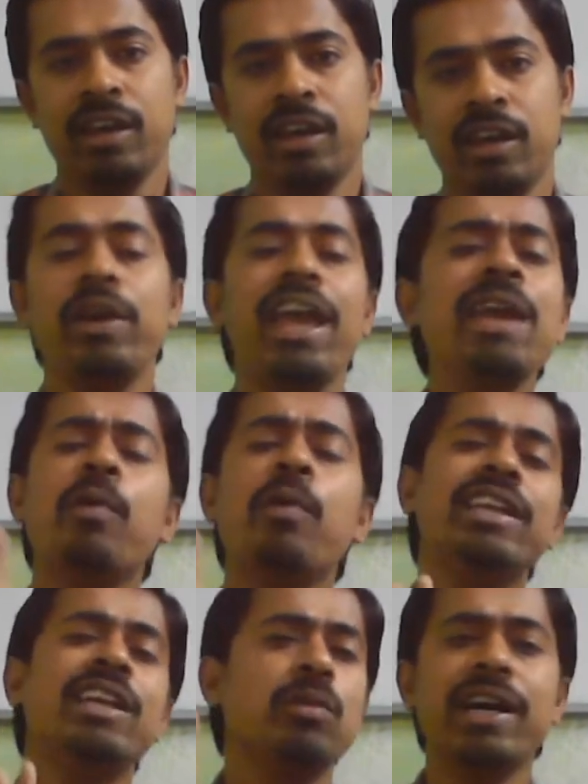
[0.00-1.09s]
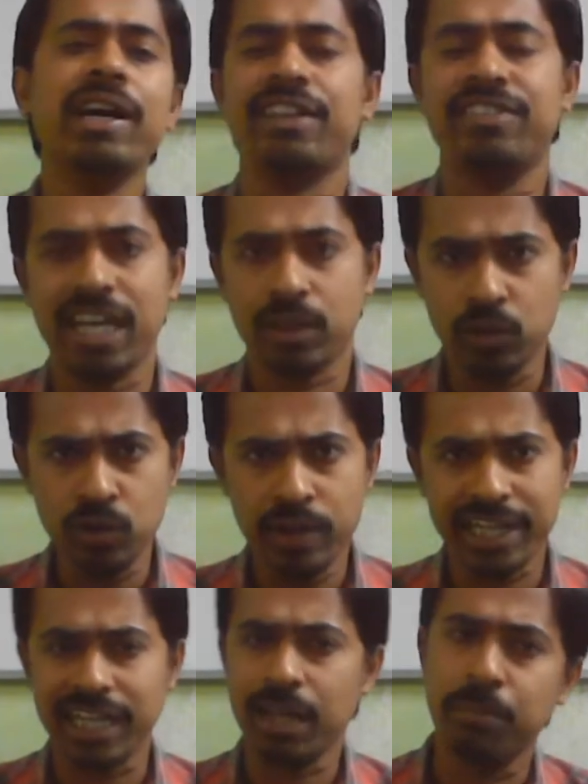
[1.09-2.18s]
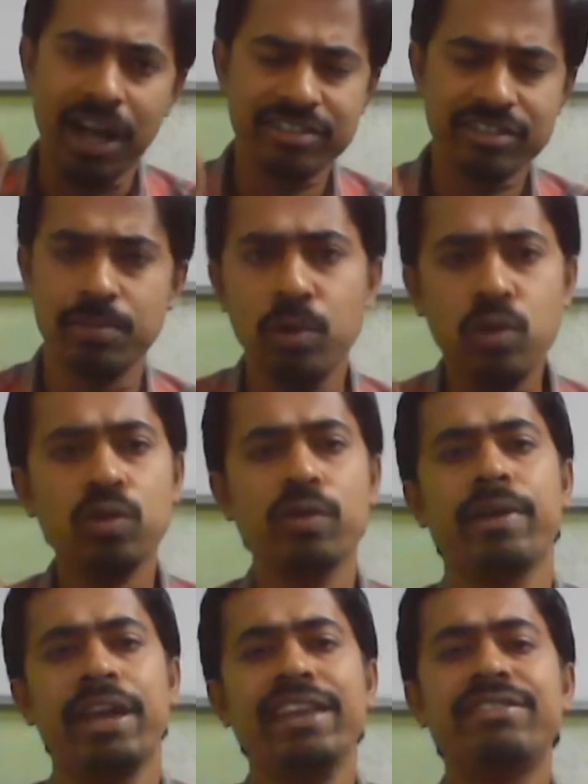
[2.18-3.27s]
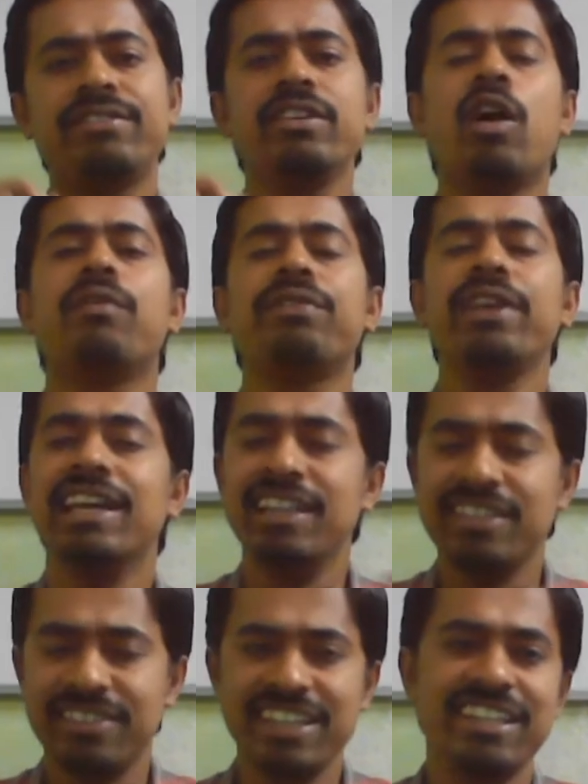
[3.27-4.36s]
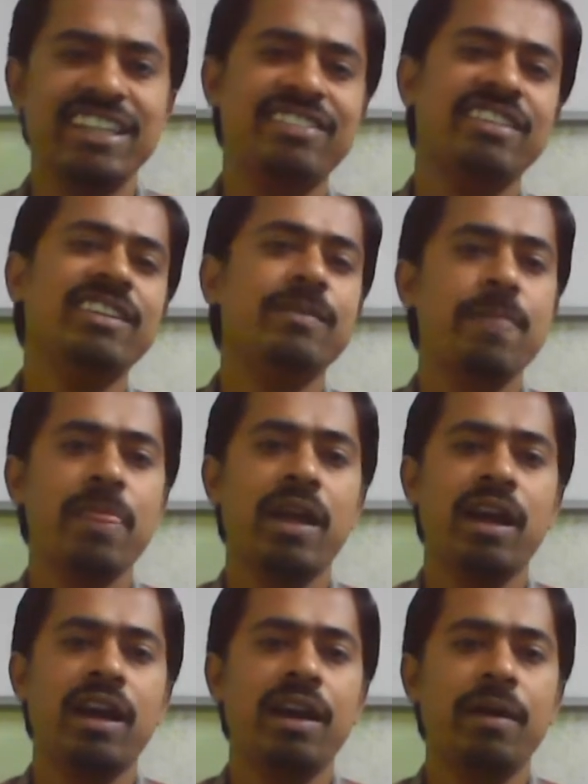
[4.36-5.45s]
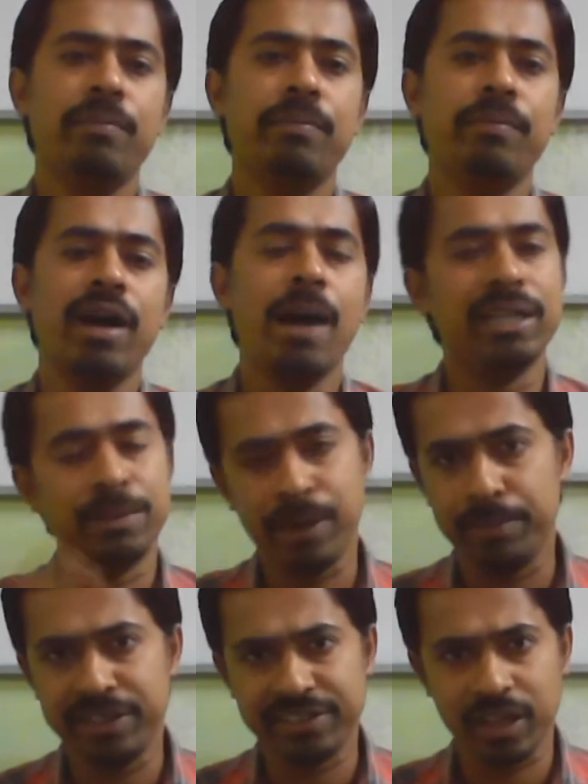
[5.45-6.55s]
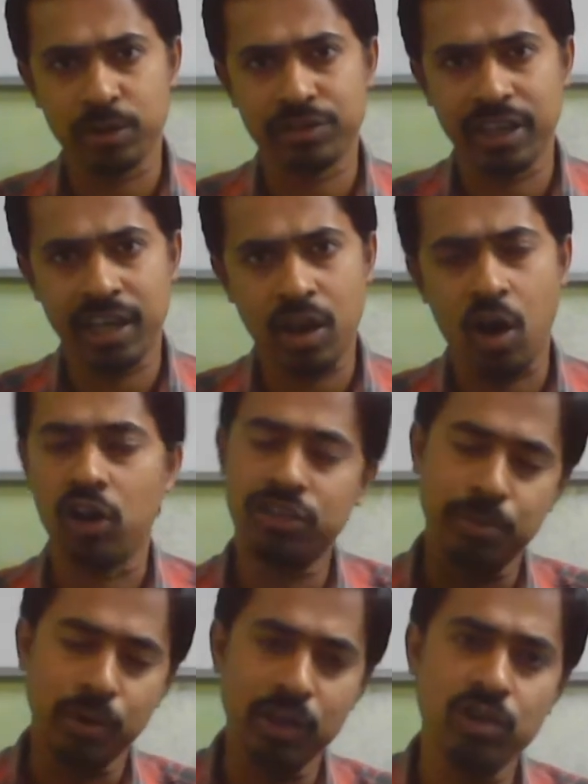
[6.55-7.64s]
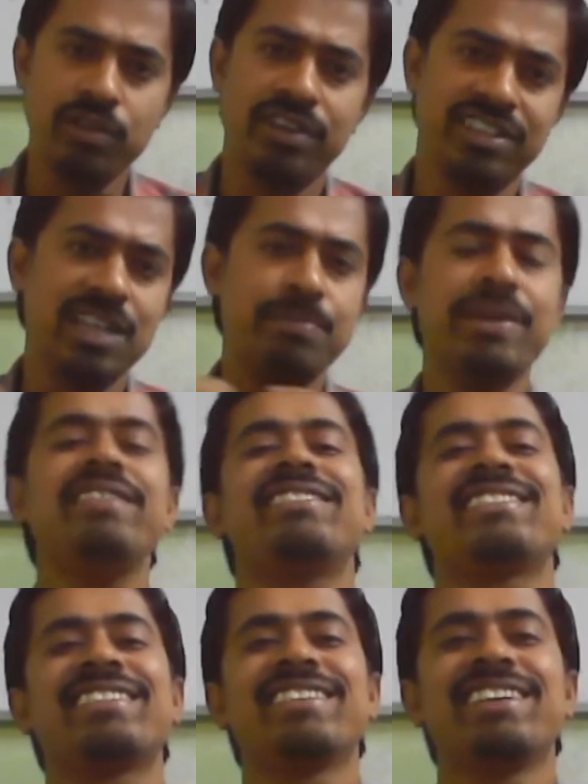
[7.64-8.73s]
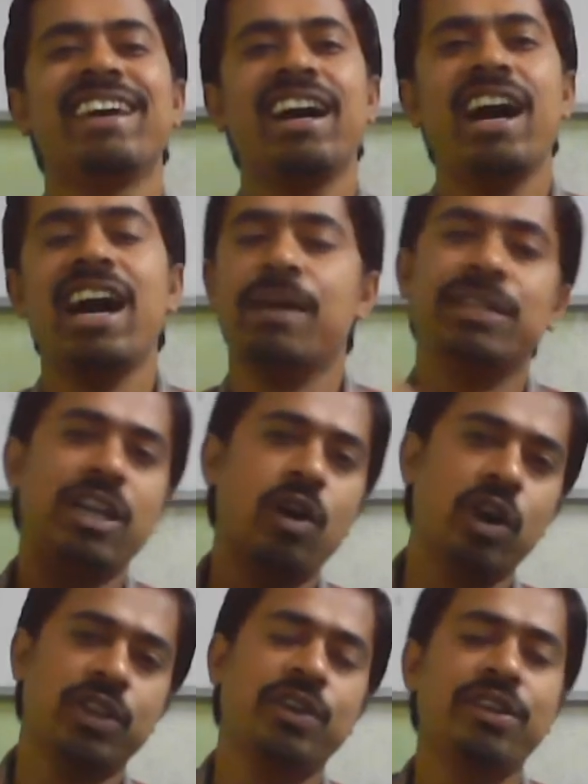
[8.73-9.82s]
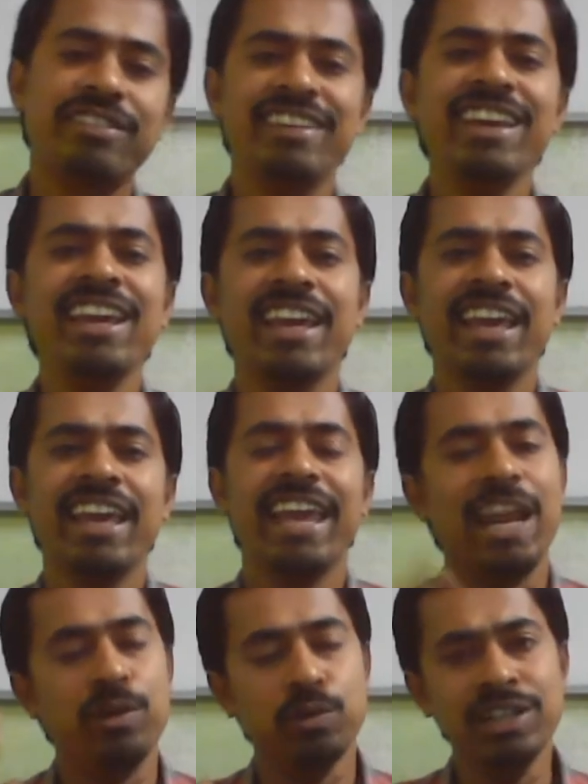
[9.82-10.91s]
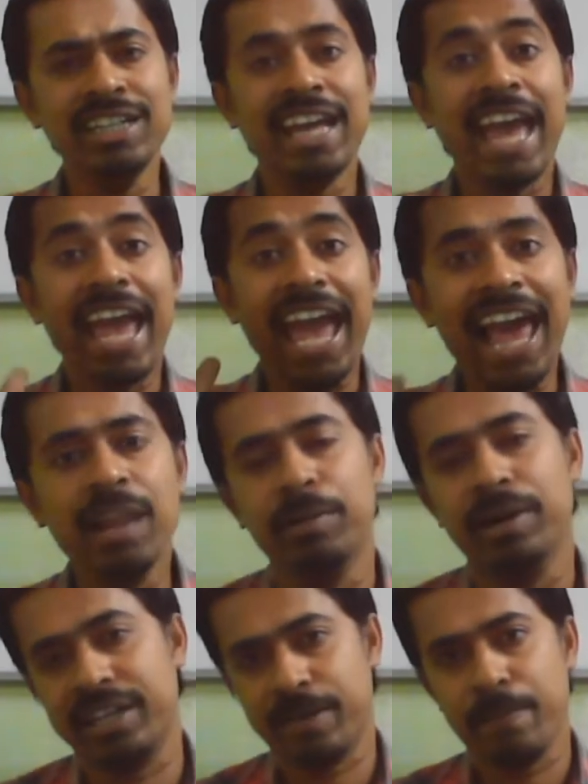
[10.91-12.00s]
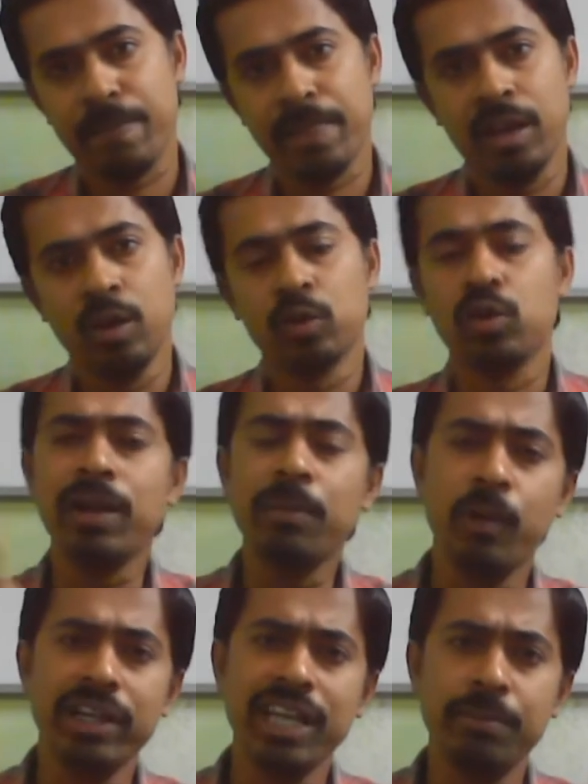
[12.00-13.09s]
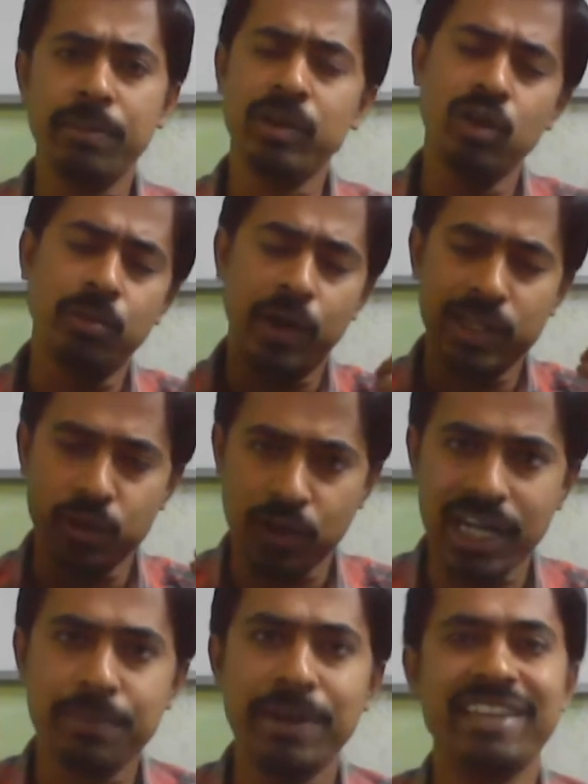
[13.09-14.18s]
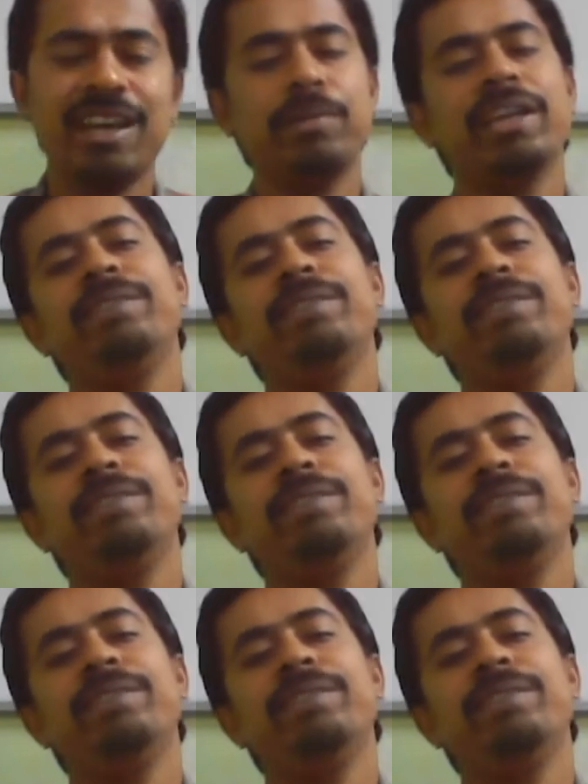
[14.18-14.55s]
তো এই বইটা তোমরা কাছে রাখো এটা একটা মাস্ট বুক হিস্ট্রি অফ ইংলিশ লিটারেচার আমাদের পাবলিশার হচ্ছে অক্সফোর্ড ইউনিভার্সিটি প্রেস আর আমাদের অথর হচ্ছে এডওয়ার্ড অ্যালবার্ট তোমরা বইটা বিভিন্ন বইয়ের দোকানে পেয়ে যাবে